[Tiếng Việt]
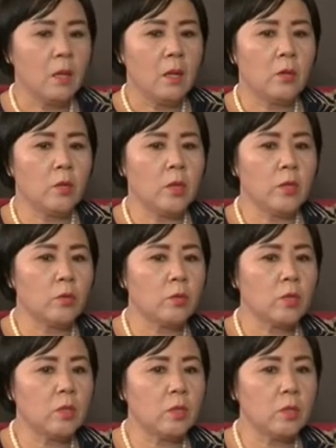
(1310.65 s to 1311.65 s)
họ đòi đầu
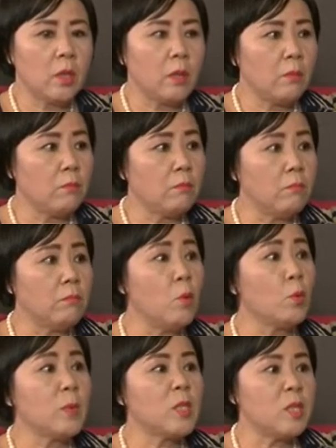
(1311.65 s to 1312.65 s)
tư là
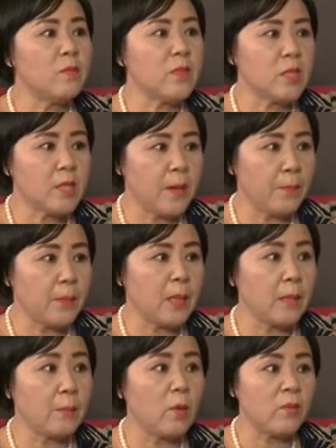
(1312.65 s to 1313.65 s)
49%
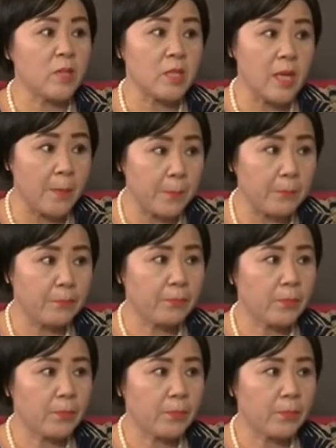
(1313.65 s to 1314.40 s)
mình 51%